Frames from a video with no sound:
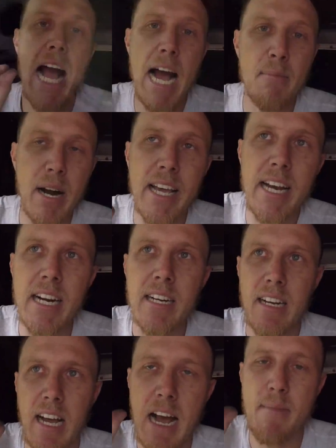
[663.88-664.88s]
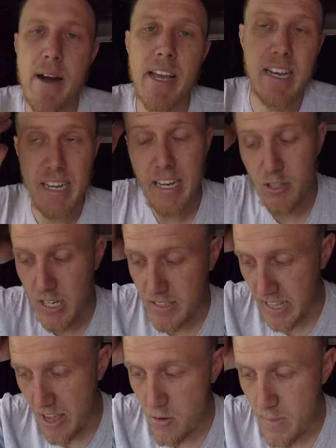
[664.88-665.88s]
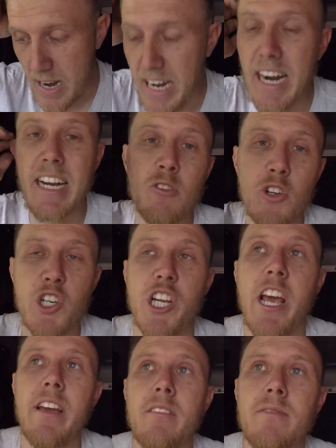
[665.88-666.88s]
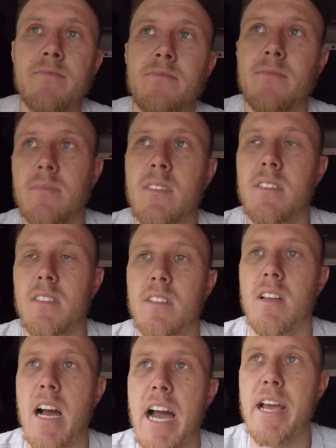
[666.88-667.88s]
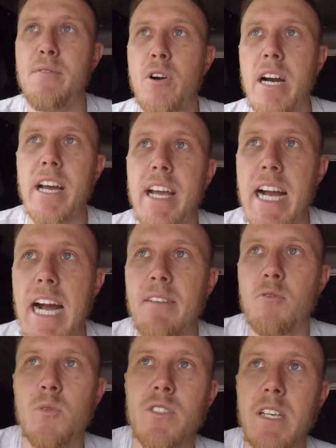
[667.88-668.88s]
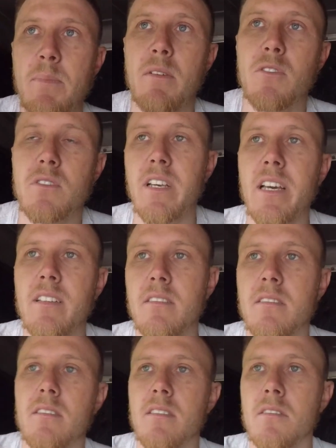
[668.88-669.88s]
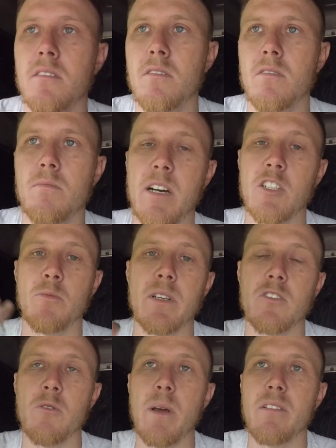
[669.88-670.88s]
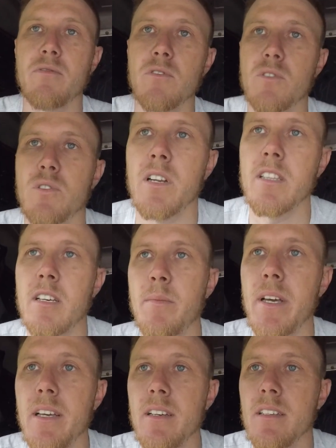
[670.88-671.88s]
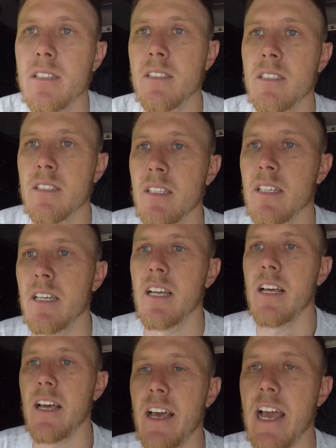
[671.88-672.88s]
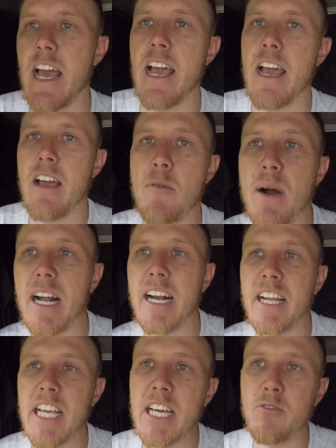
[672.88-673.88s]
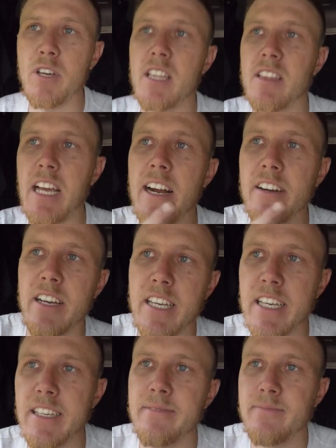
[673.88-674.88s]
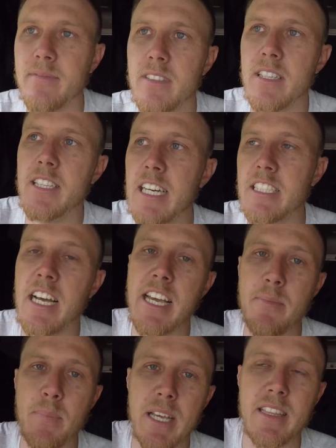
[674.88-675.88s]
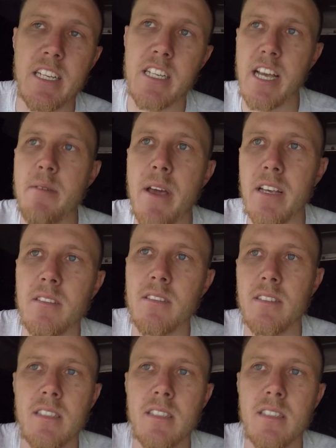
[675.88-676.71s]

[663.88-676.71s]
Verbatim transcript: Amanhã, amanhã eu já tenho uma carga do cheio. Aí vou carregar, vou mostrar pra vocês mais ou menos como é que funciona também. É, é uma carguinha no interno aqui, Itajaí pra Itajaí mesmo.